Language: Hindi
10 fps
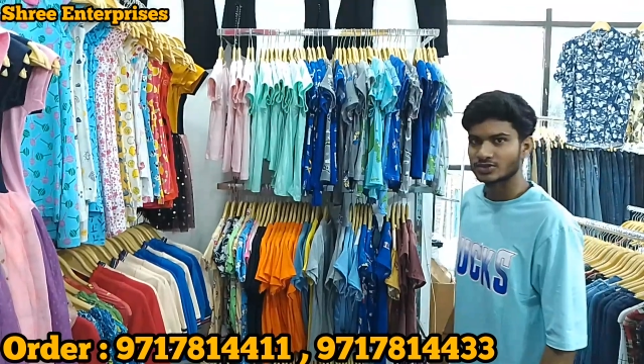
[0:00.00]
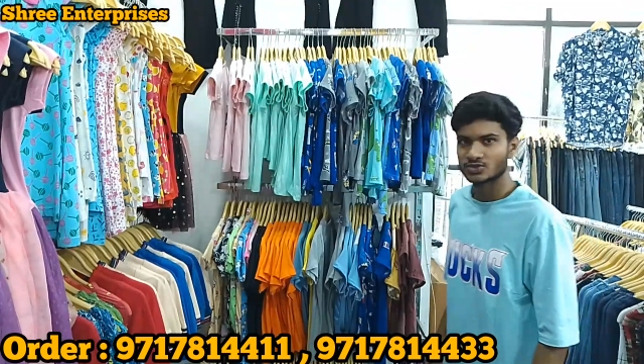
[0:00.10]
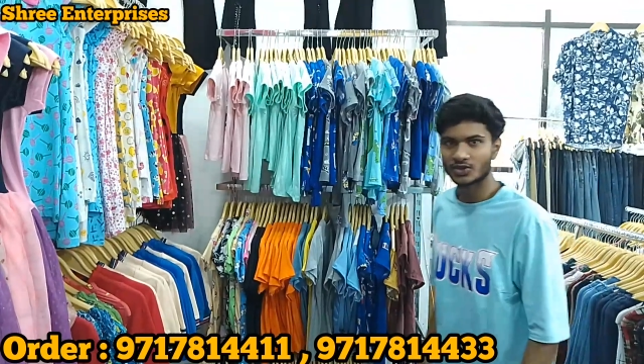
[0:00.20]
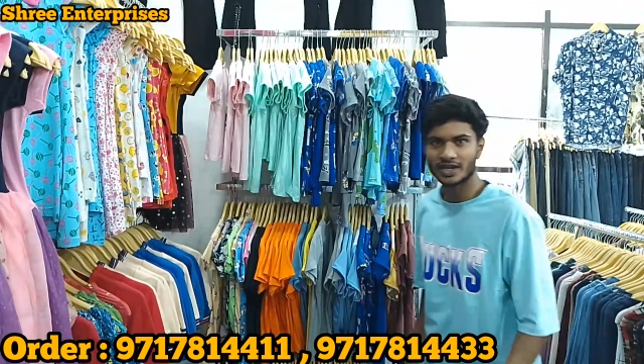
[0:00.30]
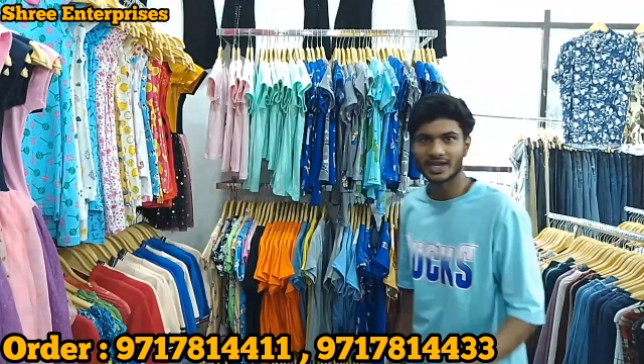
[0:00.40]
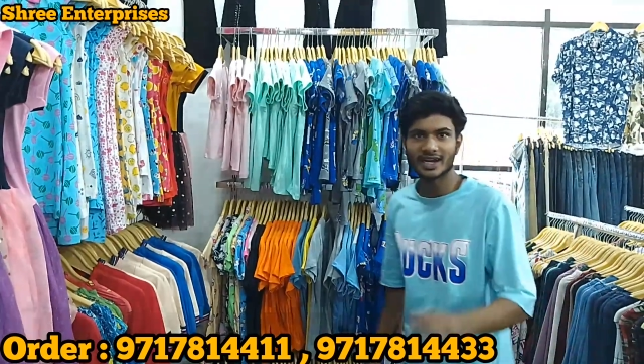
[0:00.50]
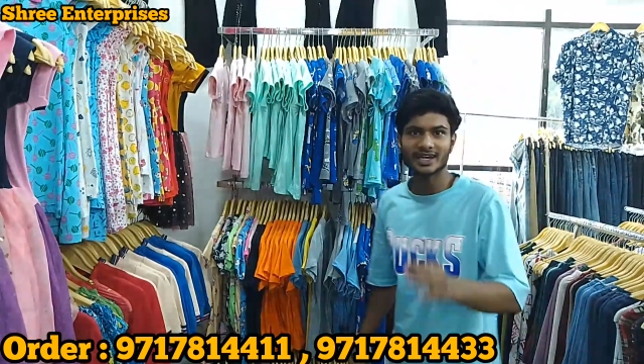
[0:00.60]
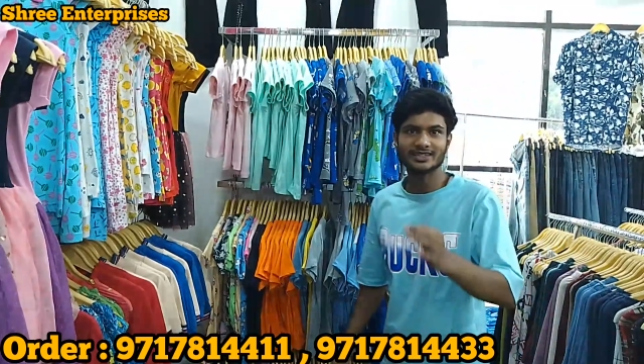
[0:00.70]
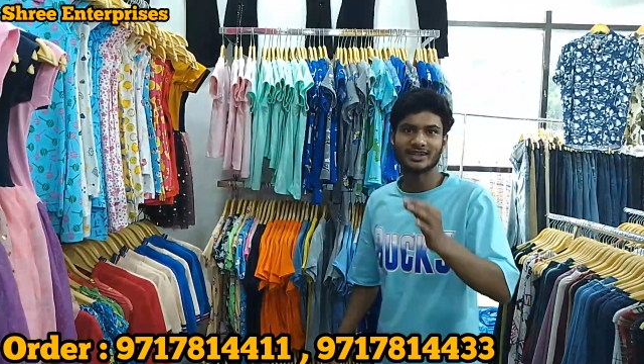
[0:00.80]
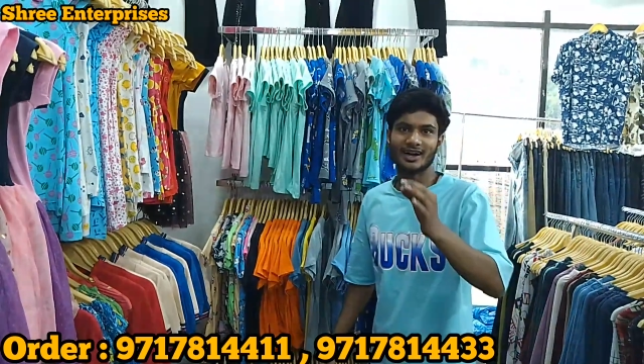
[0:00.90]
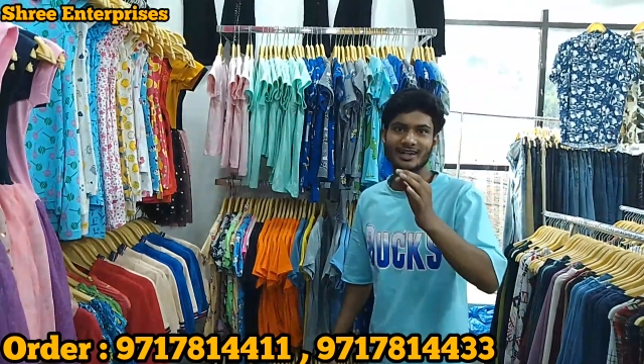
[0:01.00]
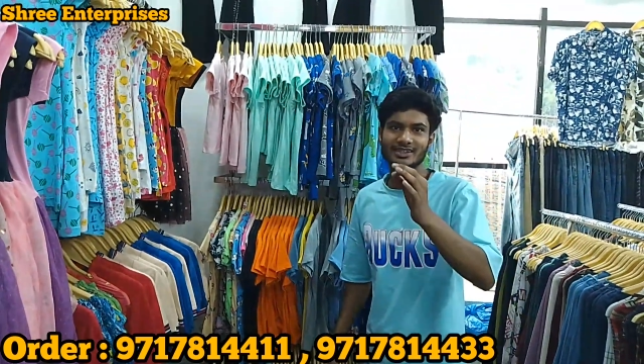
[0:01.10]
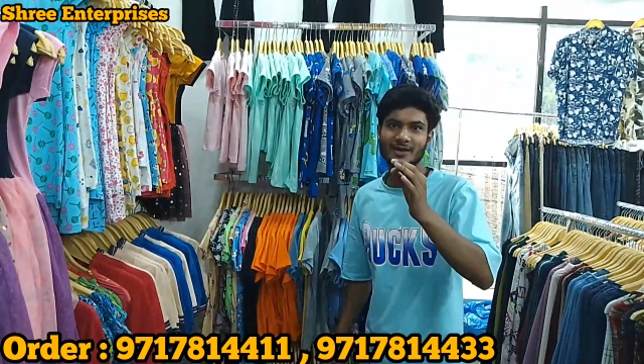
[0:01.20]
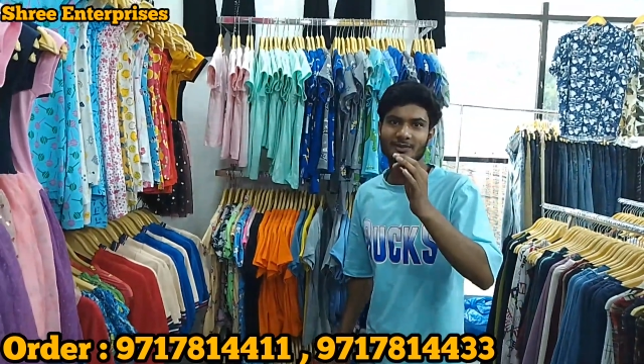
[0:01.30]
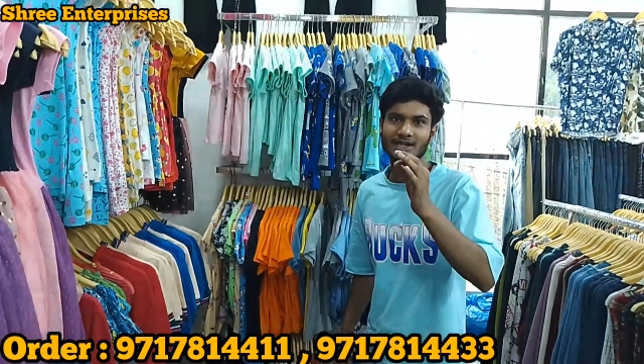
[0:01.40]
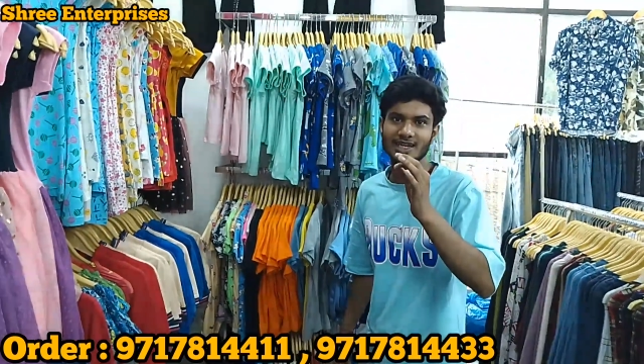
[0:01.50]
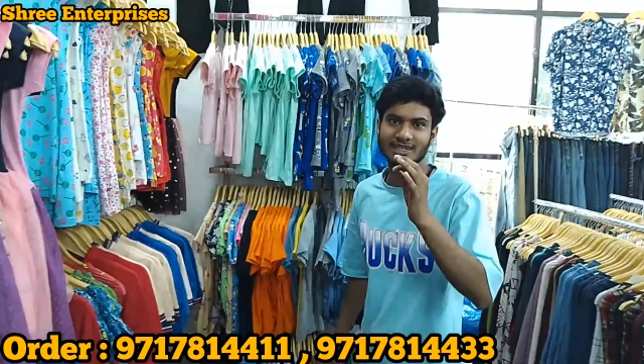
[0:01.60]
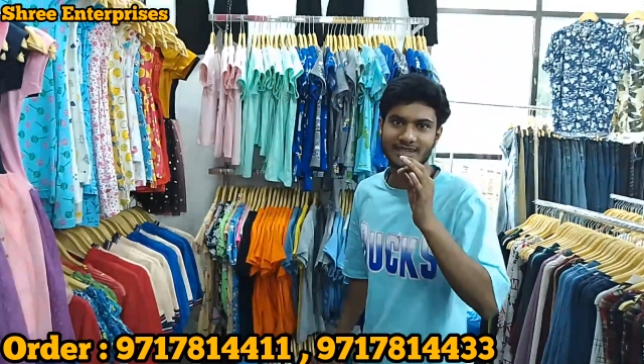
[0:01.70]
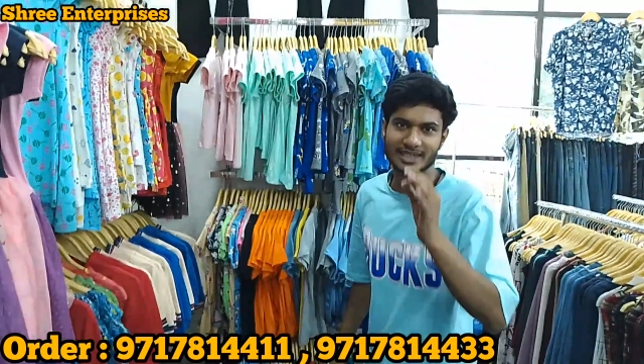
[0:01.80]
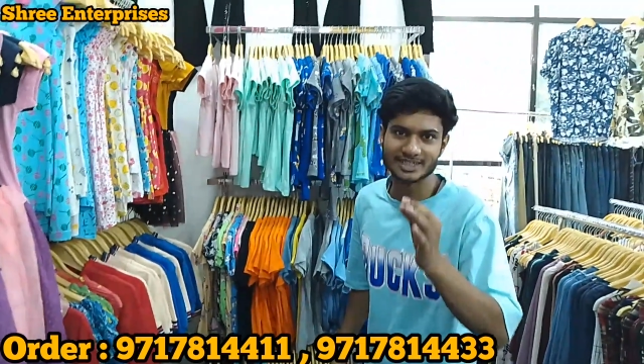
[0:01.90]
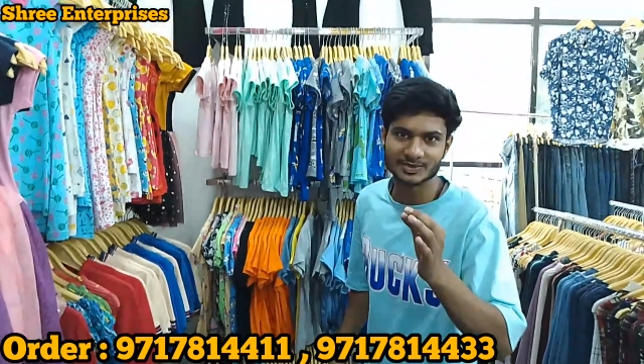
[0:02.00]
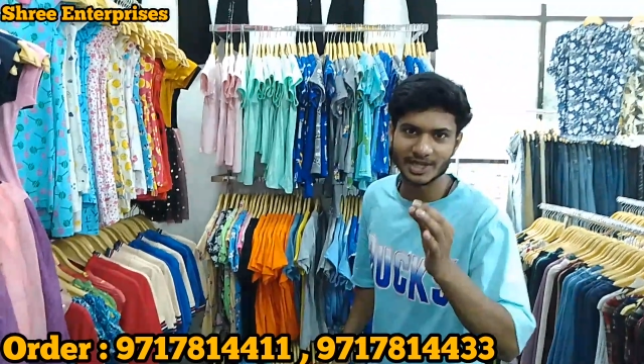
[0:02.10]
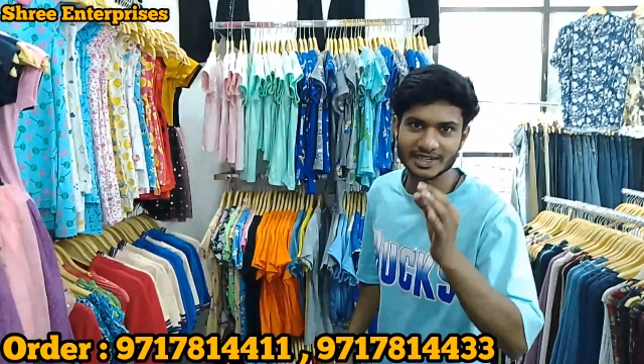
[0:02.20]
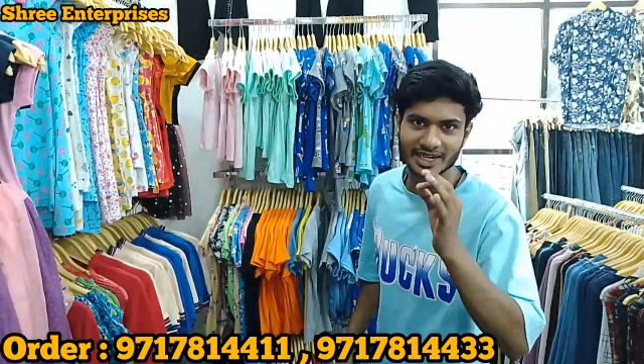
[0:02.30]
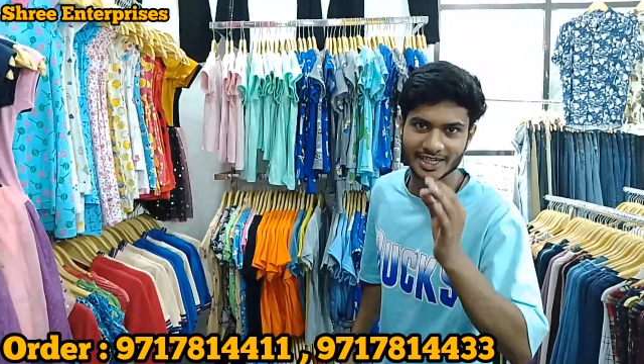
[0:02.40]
सो हे गाइज आज आपके लिए किड्स में